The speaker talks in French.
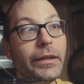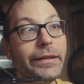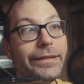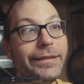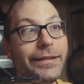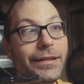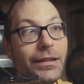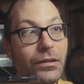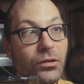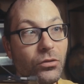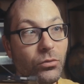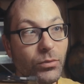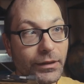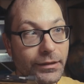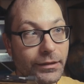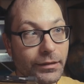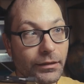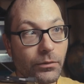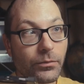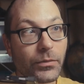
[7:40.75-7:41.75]

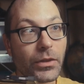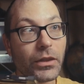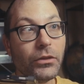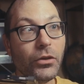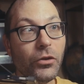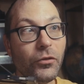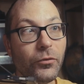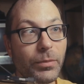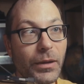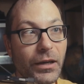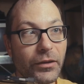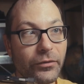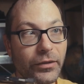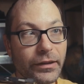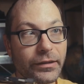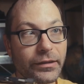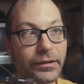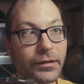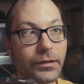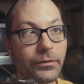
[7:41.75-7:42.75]
18, 9 par
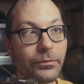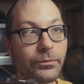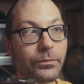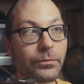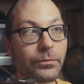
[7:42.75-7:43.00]
face,